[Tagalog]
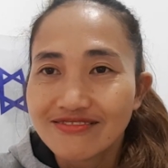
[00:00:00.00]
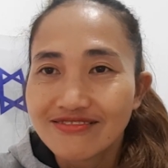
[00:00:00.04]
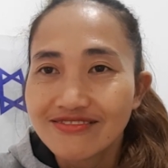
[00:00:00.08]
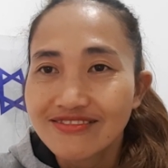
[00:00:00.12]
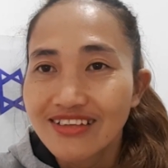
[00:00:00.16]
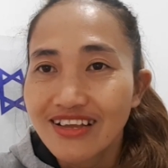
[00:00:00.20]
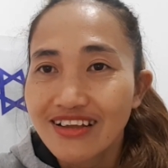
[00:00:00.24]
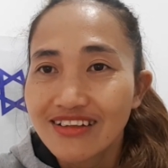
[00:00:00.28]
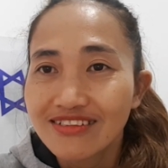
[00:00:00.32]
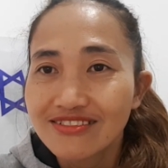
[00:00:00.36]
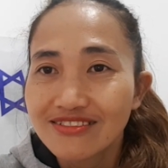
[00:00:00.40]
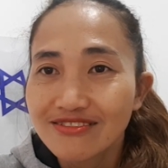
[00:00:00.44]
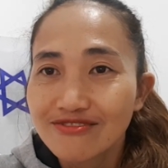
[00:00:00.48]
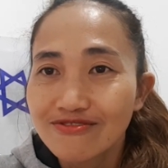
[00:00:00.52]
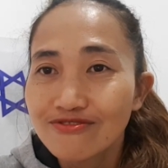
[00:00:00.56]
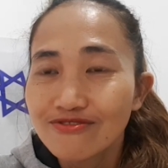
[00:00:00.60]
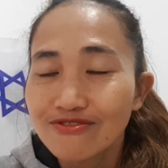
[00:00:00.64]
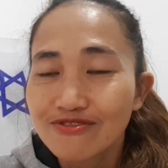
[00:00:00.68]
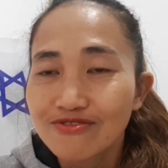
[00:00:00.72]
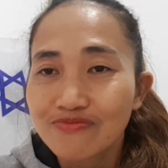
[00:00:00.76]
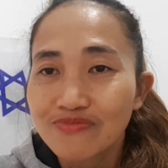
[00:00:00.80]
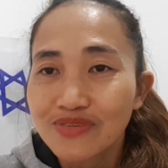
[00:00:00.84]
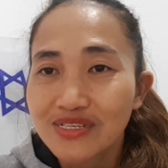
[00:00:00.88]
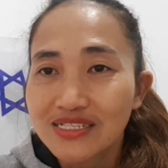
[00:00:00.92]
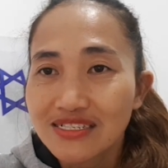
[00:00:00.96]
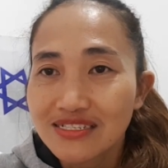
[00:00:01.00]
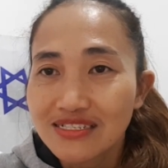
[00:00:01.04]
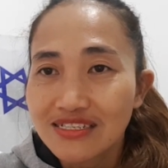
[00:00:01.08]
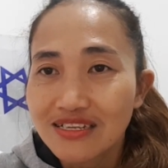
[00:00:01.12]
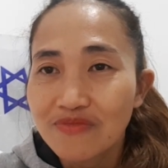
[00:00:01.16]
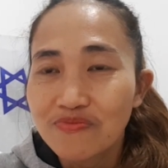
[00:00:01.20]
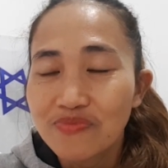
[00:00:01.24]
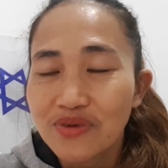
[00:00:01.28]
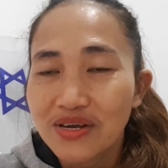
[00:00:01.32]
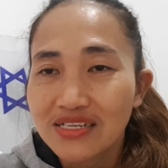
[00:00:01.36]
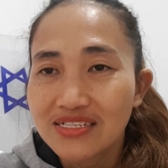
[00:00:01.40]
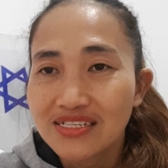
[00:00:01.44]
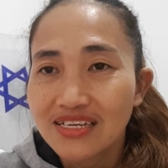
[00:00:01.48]
Dahil siguro
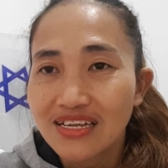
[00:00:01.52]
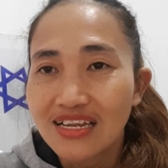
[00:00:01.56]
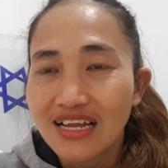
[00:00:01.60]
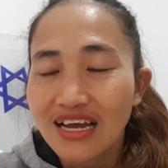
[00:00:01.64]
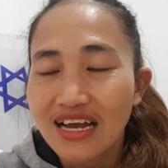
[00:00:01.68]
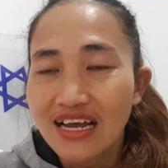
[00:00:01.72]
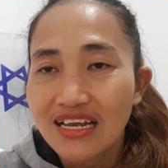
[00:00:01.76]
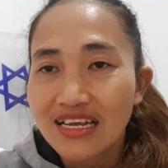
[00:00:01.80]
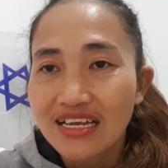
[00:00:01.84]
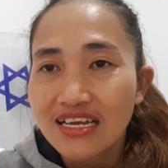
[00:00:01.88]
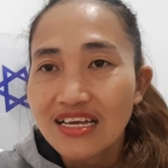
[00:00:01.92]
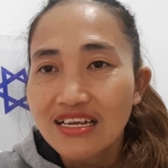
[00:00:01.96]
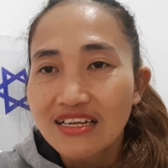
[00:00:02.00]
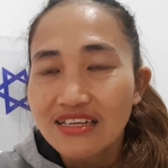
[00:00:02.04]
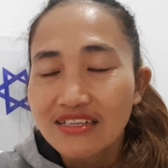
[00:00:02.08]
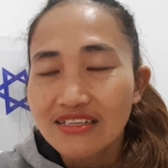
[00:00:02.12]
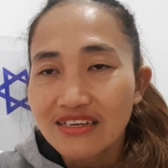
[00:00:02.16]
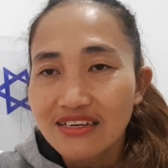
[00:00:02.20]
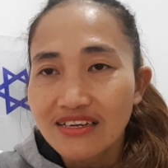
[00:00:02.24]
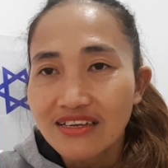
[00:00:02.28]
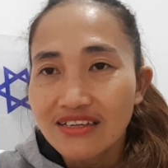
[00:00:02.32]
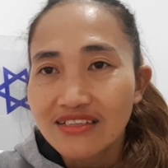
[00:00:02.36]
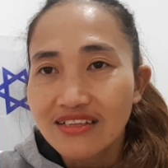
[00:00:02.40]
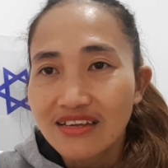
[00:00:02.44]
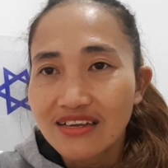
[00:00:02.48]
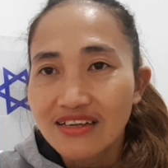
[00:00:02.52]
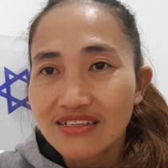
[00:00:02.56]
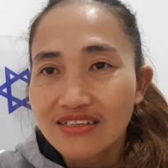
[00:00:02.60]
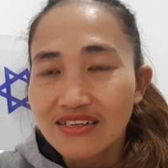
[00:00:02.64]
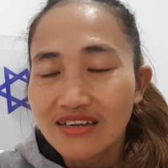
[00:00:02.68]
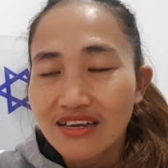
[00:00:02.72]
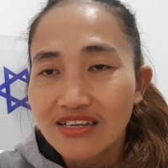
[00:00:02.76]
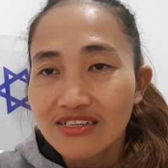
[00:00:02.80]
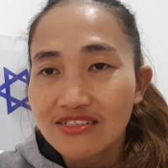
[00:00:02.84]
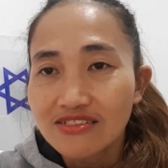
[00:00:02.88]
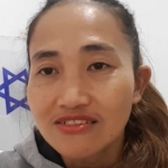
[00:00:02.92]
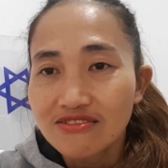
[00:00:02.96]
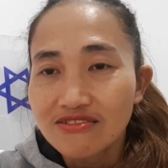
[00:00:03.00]
masisipag sila nakita ng
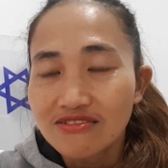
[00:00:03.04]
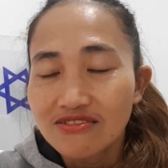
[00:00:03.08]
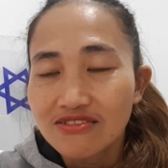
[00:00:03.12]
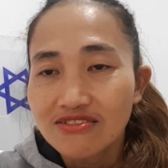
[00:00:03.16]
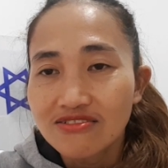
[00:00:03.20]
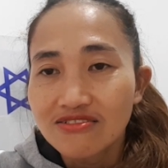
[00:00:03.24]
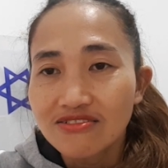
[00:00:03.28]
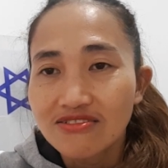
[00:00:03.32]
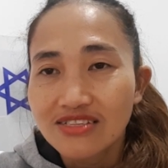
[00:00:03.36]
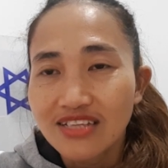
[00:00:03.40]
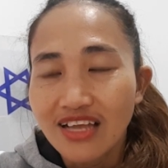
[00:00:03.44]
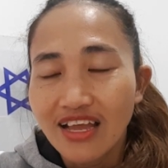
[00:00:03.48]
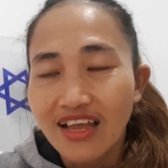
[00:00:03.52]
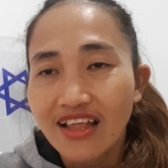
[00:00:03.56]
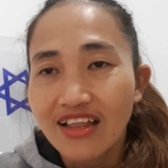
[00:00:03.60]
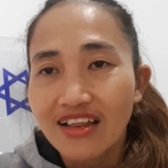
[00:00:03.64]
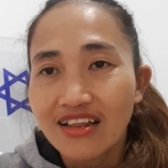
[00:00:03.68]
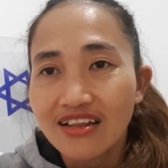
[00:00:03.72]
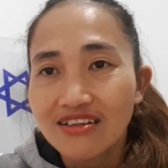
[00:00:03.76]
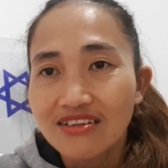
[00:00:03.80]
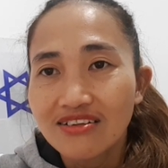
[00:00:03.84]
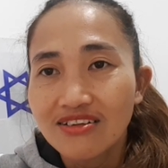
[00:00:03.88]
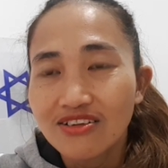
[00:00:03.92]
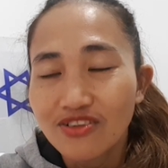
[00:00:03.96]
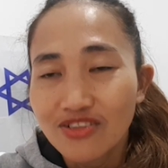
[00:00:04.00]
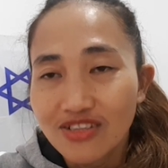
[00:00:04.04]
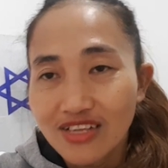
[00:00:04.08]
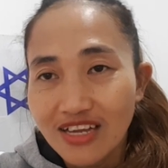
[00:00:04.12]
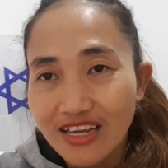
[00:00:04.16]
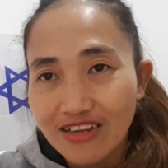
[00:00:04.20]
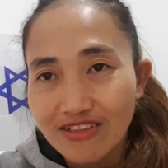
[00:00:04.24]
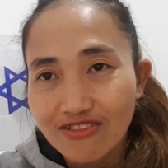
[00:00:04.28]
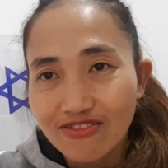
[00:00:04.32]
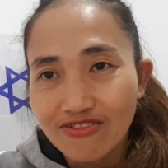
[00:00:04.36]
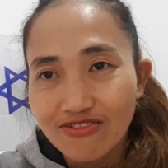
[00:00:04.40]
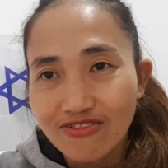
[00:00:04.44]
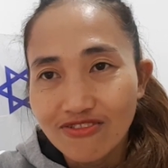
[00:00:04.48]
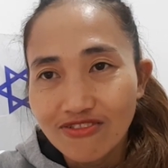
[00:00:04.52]
Asdod Hotel,
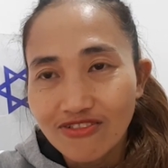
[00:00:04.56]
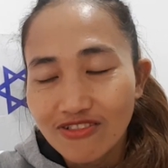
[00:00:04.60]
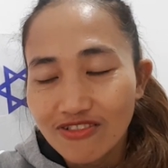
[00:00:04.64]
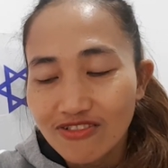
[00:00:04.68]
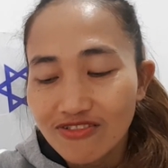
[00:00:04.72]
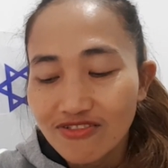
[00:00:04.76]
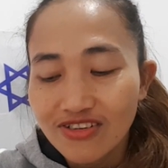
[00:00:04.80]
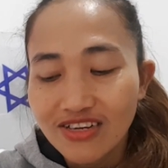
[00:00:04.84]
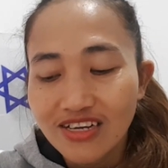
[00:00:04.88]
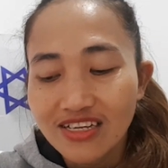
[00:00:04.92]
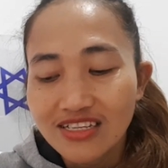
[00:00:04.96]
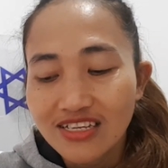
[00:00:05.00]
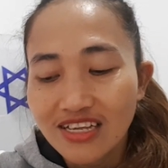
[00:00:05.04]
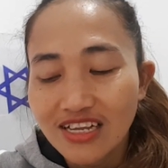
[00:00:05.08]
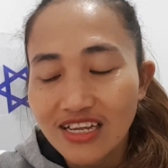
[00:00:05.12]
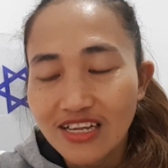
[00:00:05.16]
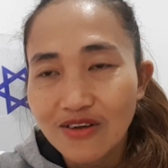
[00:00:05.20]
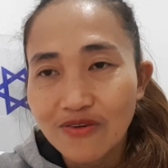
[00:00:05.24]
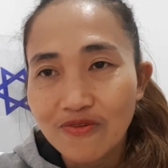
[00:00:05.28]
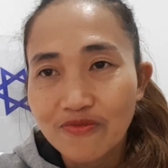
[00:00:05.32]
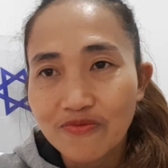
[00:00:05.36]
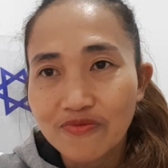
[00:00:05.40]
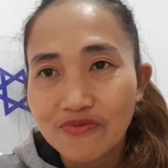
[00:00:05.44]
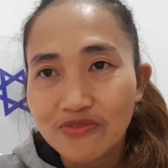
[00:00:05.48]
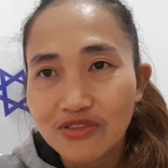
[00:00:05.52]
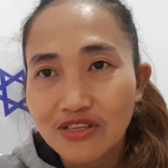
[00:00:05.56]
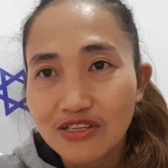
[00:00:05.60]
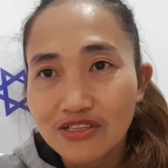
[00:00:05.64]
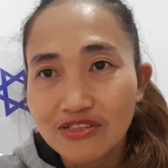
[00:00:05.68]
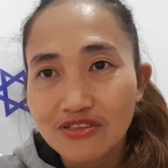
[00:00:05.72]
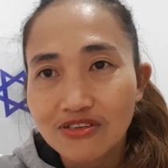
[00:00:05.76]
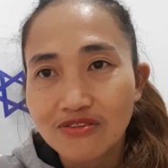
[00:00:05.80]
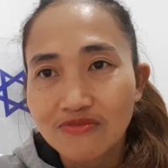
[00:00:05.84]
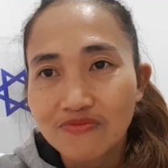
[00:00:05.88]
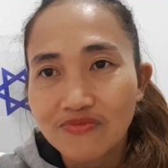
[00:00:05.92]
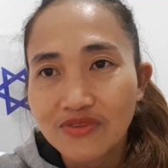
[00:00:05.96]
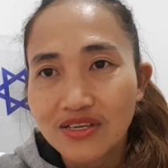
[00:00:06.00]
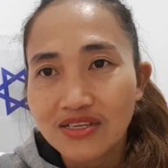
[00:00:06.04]
Leonardo, yung kanilang
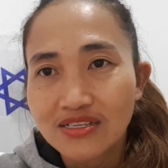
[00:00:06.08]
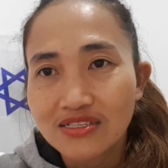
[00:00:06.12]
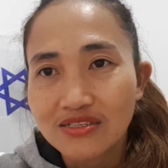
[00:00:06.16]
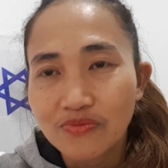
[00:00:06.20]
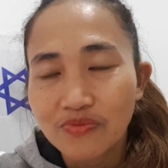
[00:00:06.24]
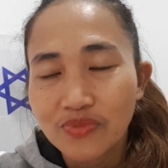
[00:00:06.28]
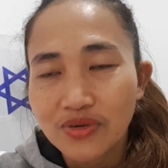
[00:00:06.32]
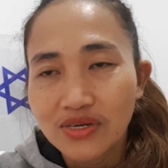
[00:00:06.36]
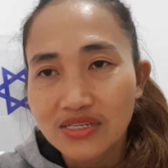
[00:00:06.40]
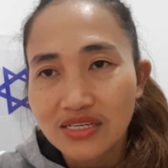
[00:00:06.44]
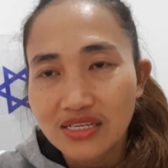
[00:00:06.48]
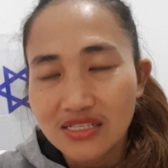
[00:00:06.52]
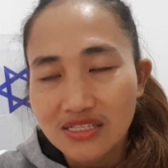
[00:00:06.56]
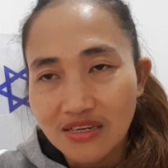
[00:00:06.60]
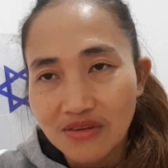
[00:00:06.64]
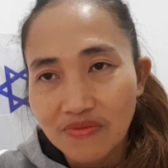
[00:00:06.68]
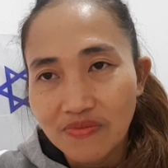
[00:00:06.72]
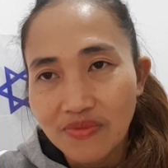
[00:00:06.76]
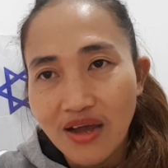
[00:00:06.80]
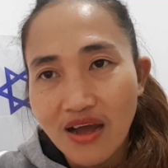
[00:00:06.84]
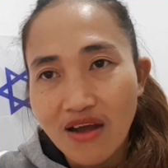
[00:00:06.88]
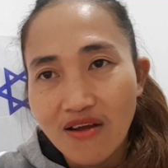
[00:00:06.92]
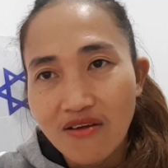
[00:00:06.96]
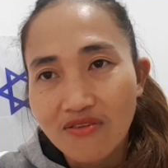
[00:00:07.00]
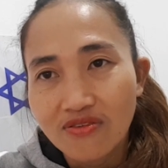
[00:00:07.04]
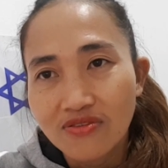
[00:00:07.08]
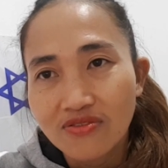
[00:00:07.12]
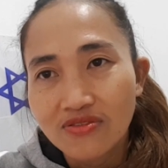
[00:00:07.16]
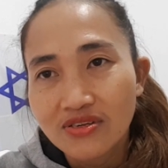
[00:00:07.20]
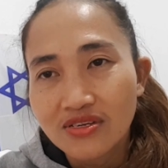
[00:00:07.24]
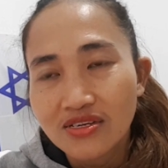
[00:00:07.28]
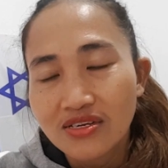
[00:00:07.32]
deserving sa pagkatrabaho,